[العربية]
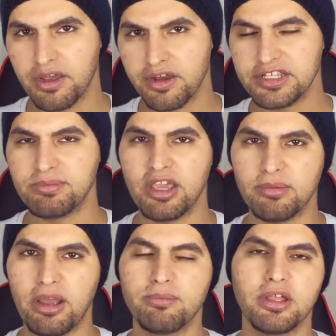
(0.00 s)
رسمي انا
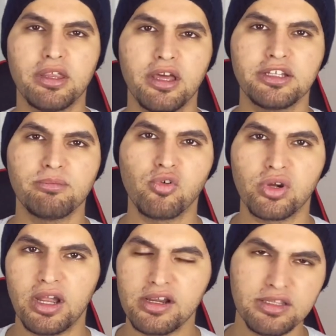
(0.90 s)
بحبيت هذا الموقع
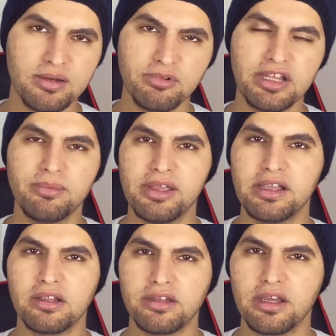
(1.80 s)
اكثر من الاي باي
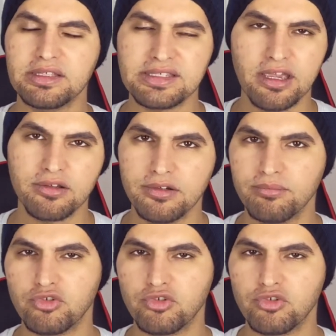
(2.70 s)
كلاين اند سايجو من